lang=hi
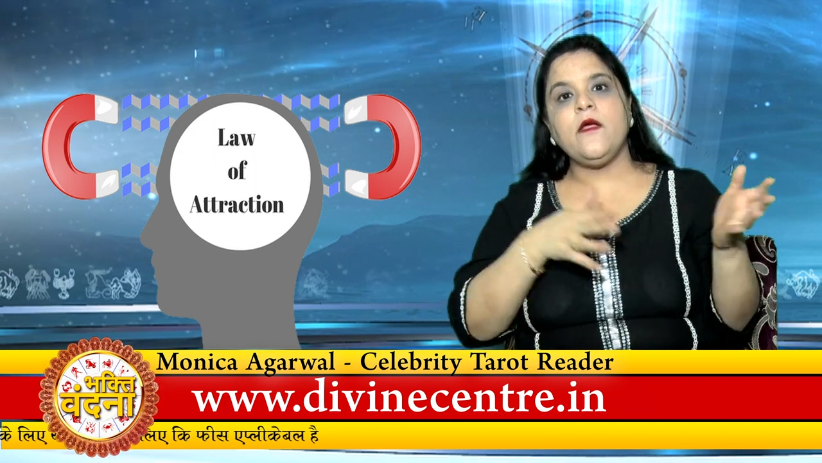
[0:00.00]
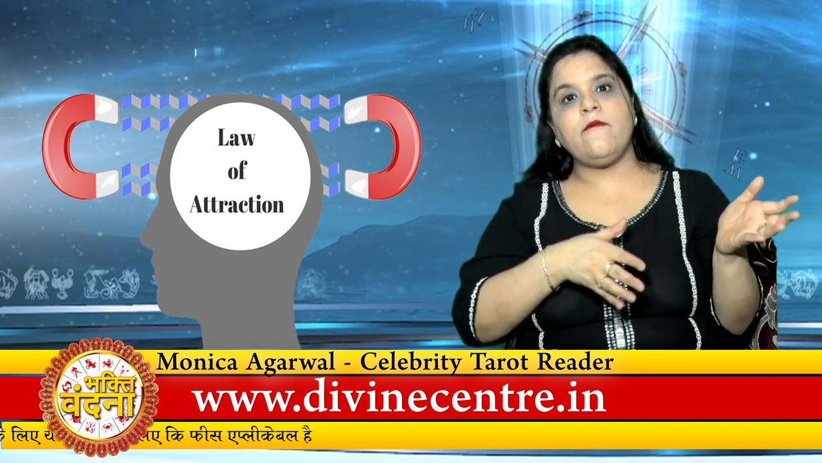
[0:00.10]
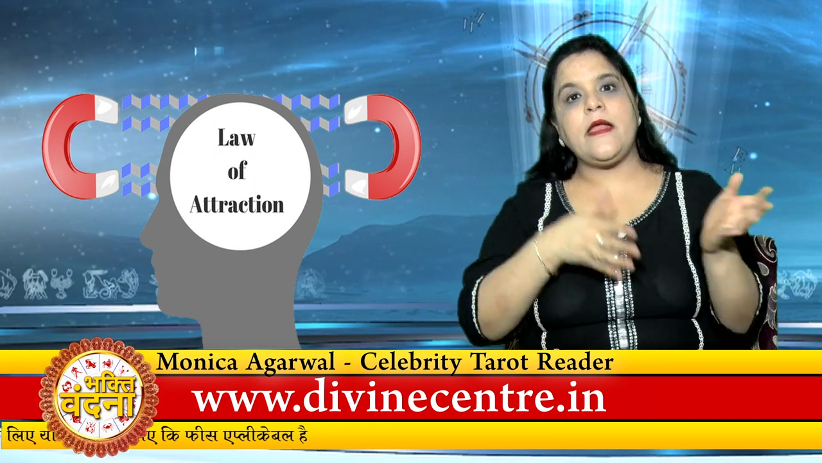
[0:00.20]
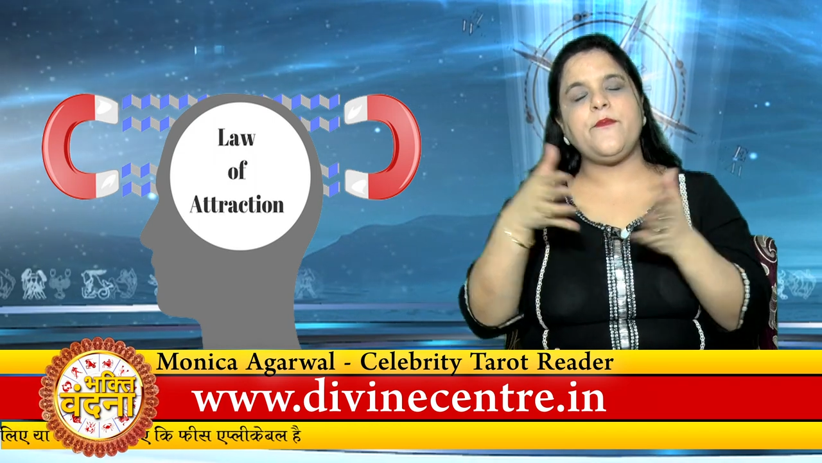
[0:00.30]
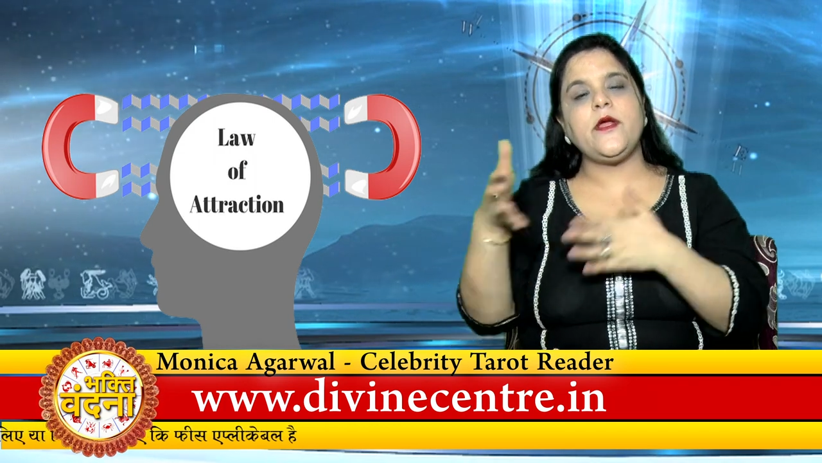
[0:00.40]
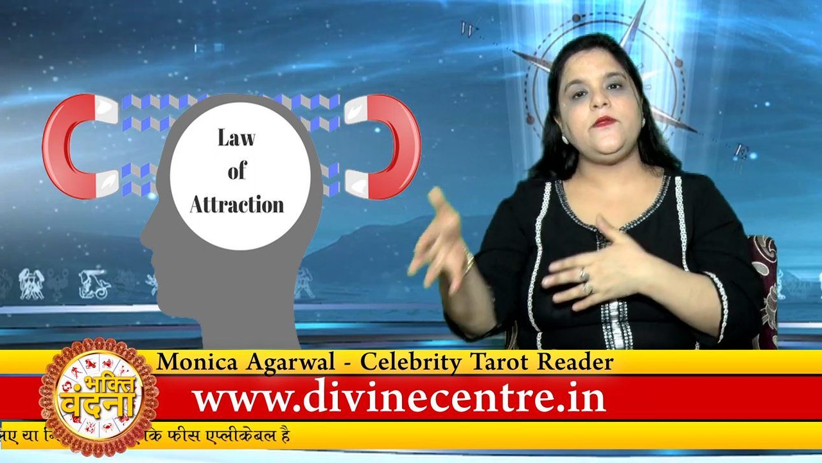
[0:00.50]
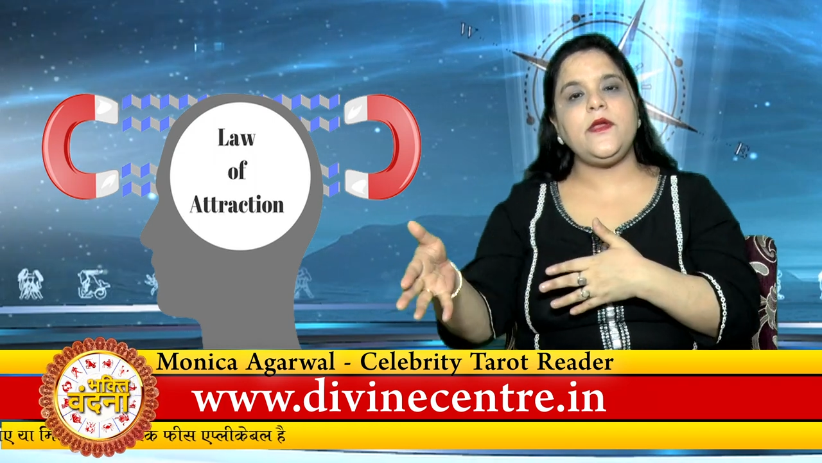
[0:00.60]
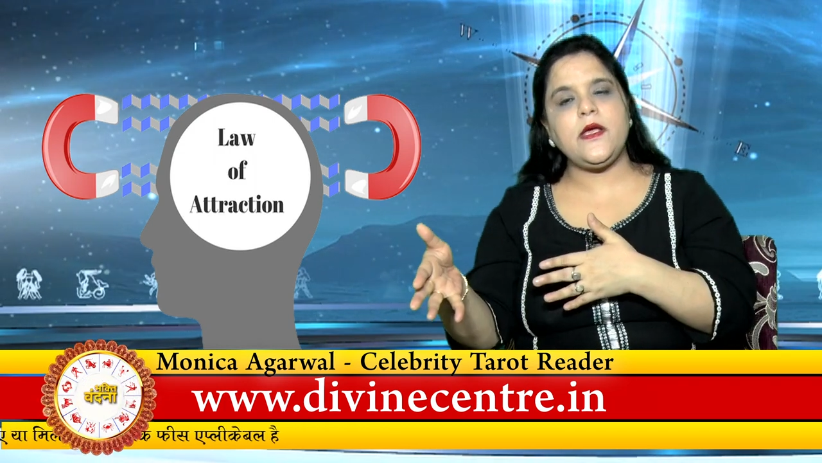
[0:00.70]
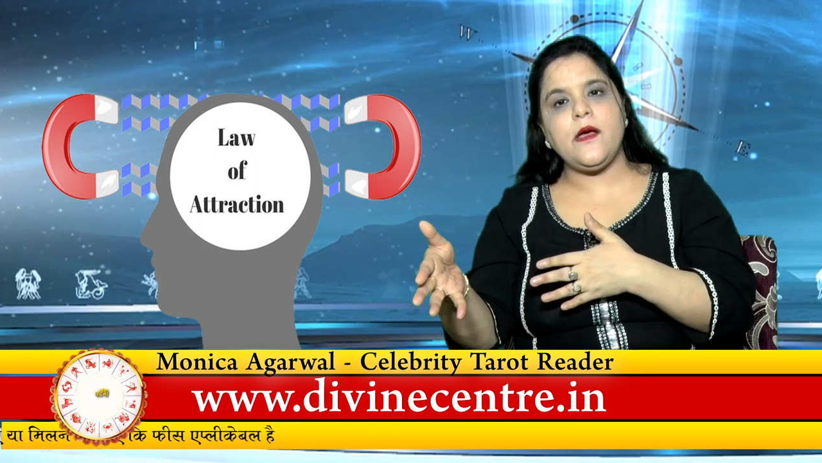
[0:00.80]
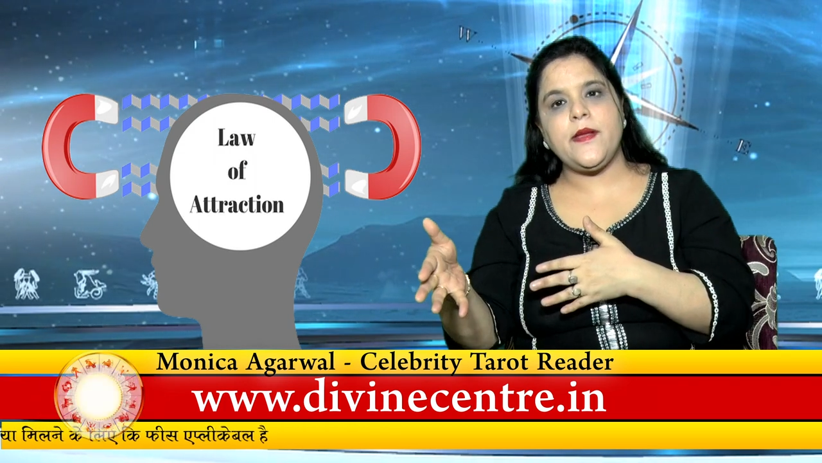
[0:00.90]
वन पॉइंट
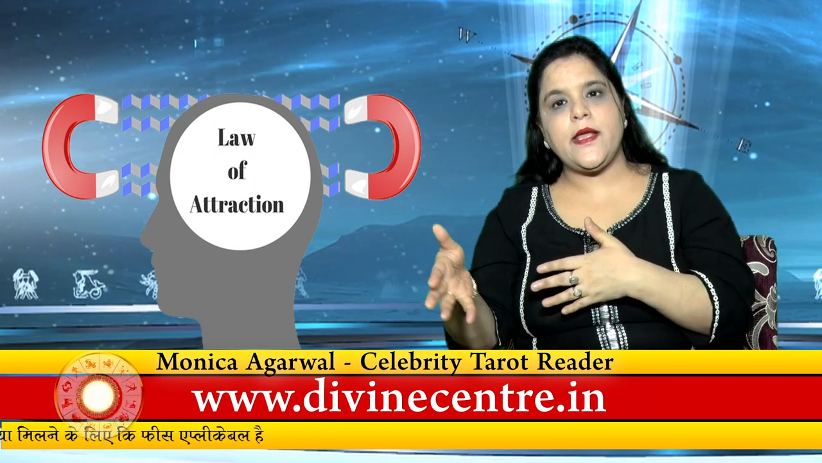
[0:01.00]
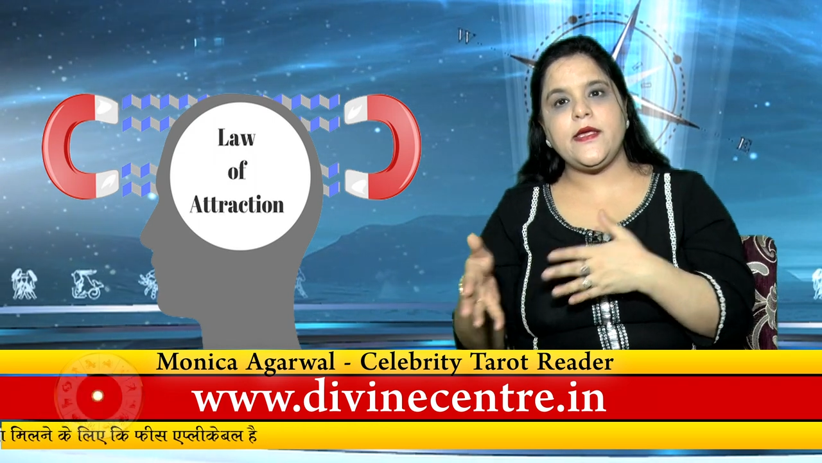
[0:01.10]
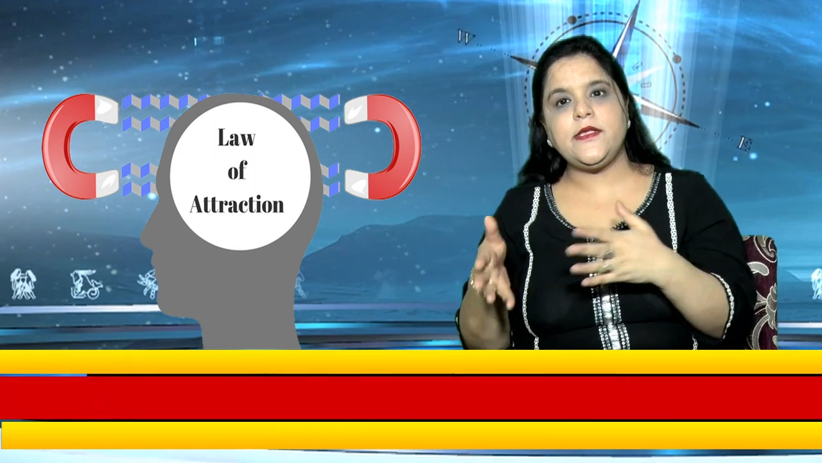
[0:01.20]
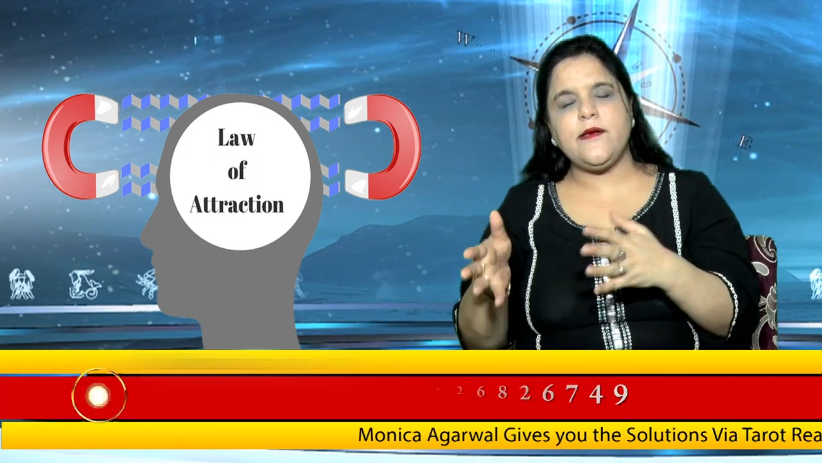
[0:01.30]
थ्री का बनाइए